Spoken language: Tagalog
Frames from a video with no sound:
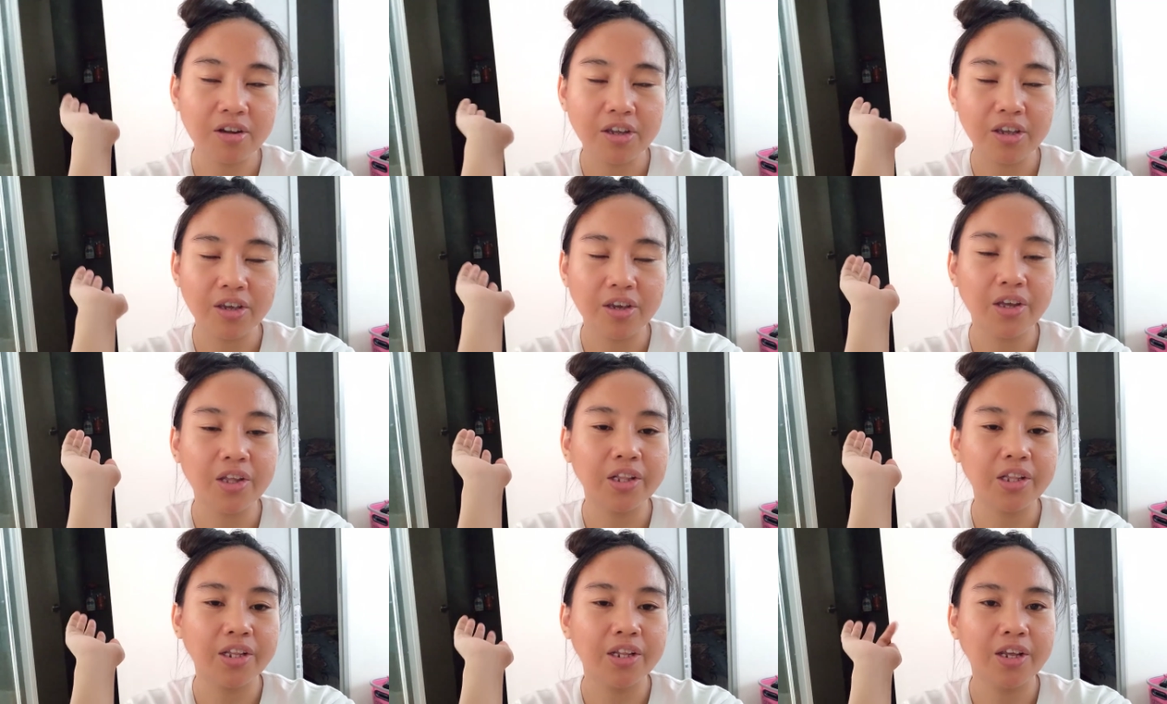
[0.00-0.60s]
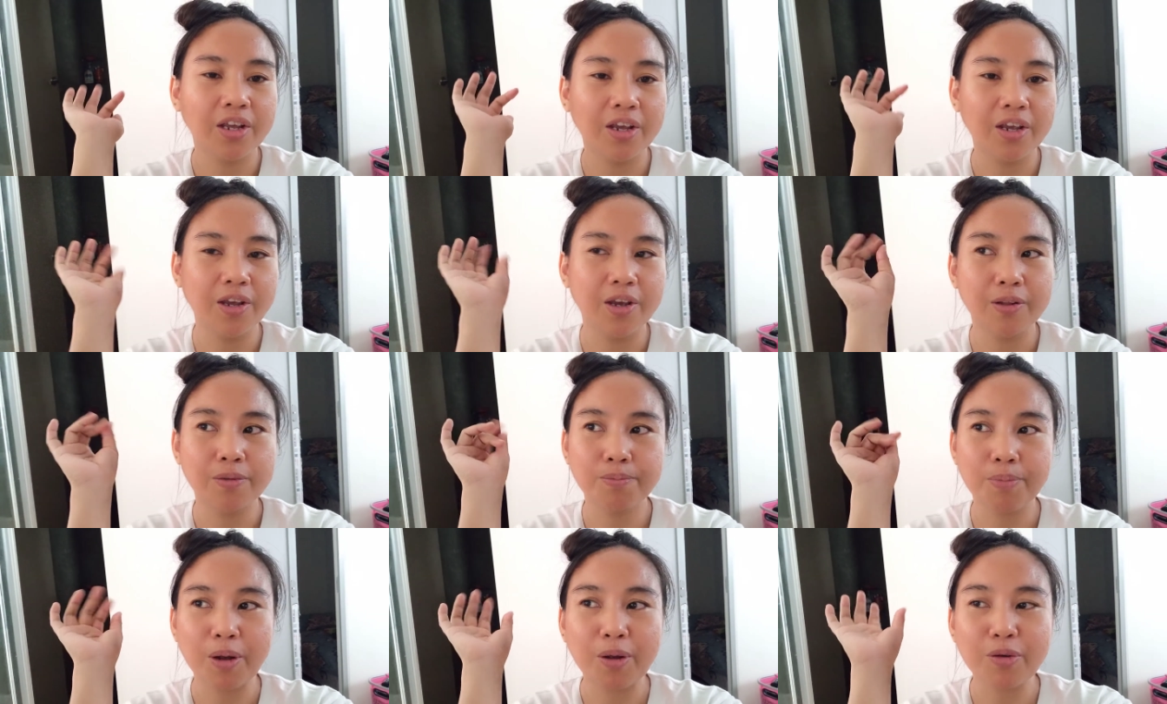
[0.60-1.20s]
Yun,
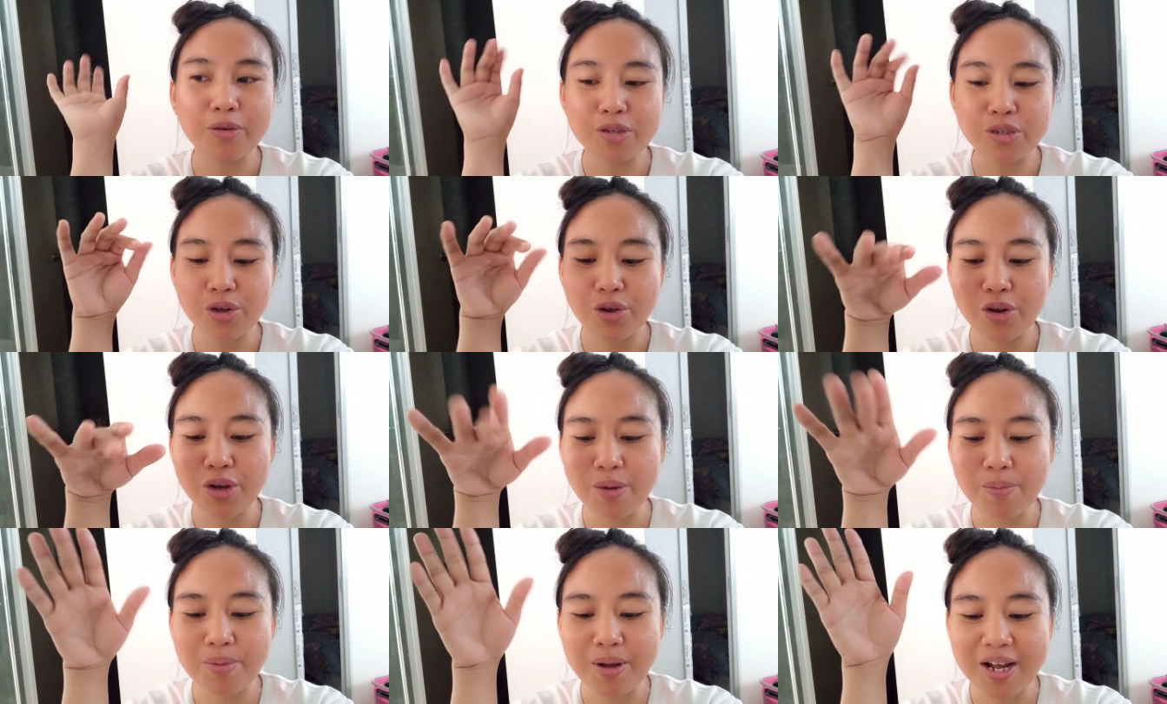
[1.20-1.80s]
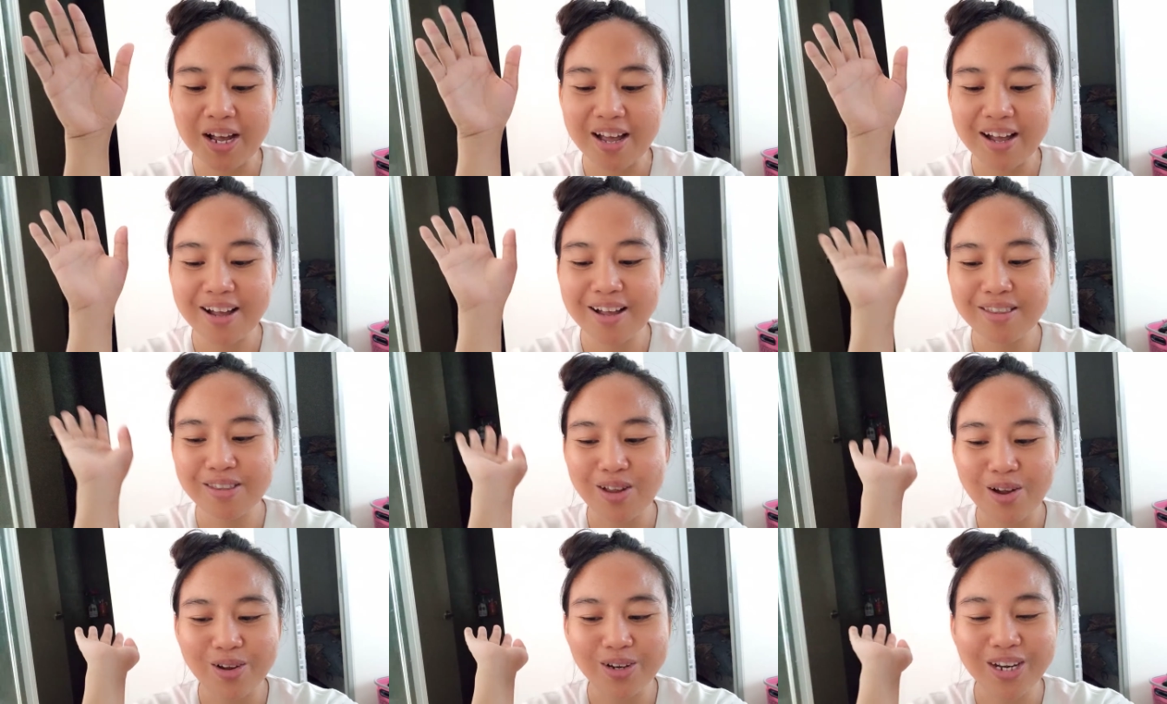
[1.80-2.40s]
yun. Pag gusto ko ng mga
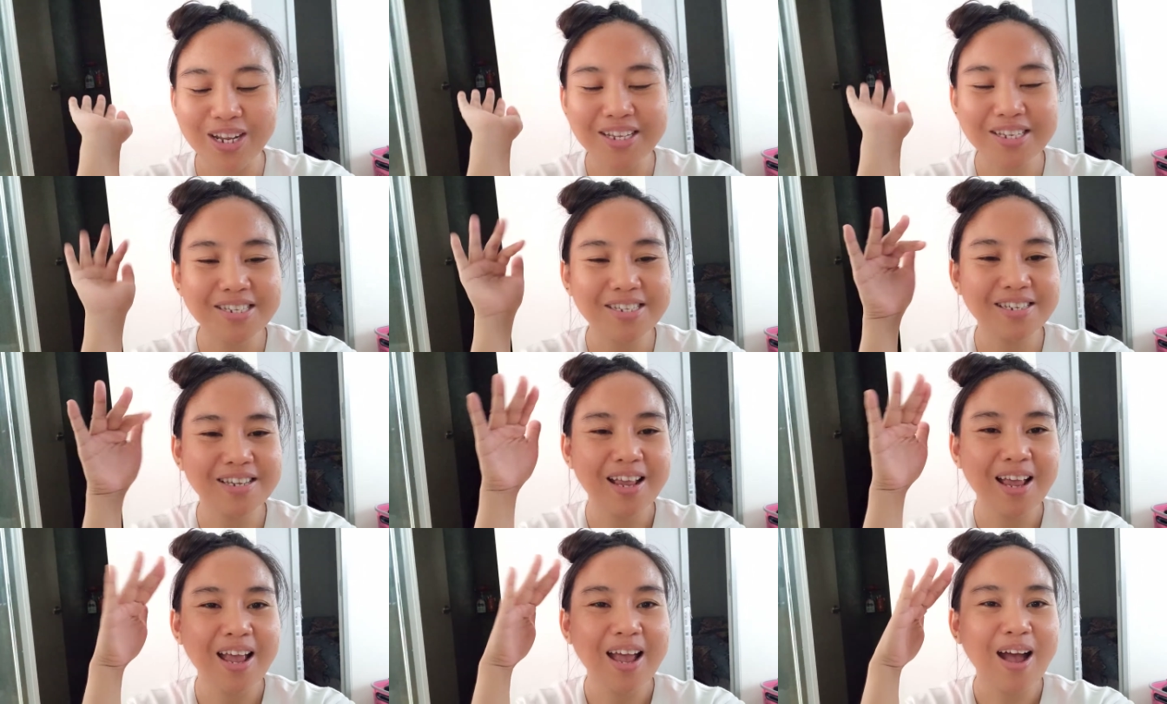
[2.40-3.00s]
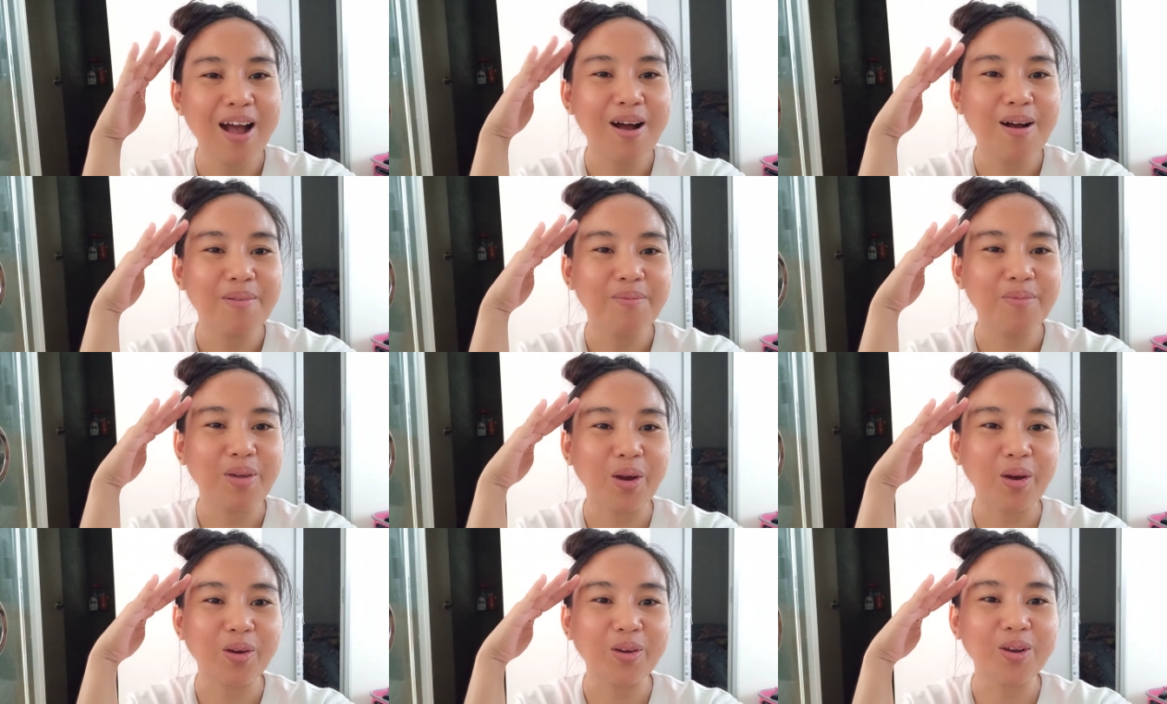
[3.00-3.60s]
donuts,
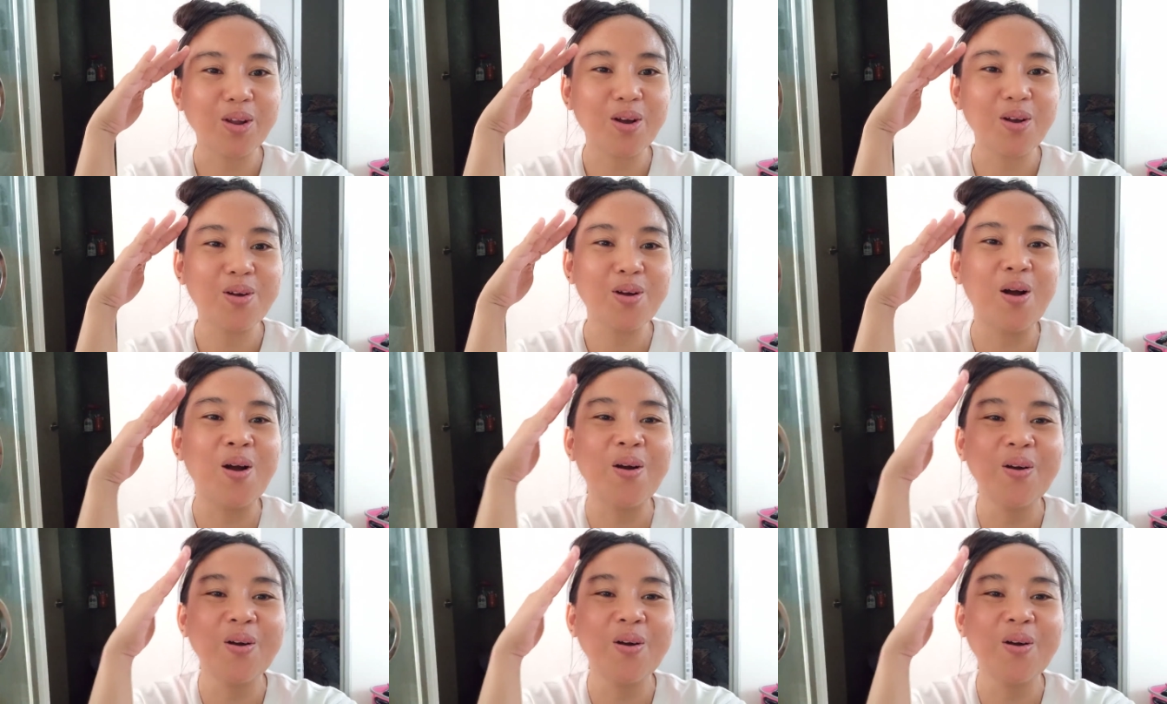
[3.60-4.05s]
meron ako,